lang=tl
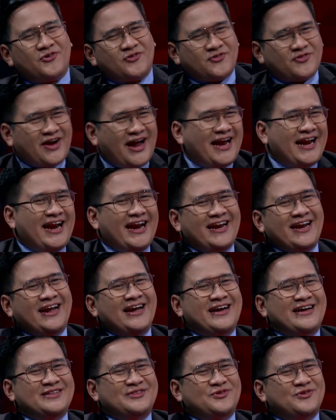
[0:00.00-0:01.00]
ran
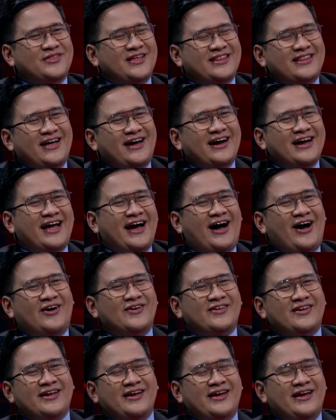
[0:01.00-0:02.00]
to the
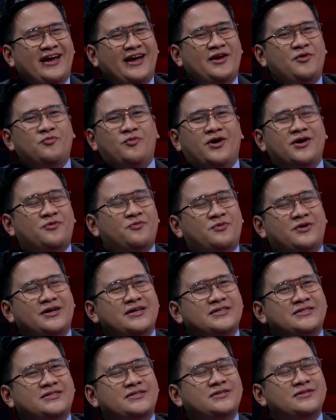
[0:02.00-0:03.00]
dugout in what
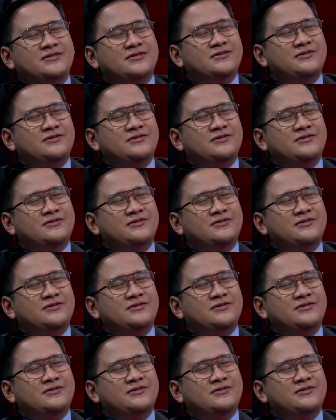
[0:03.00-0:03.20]
was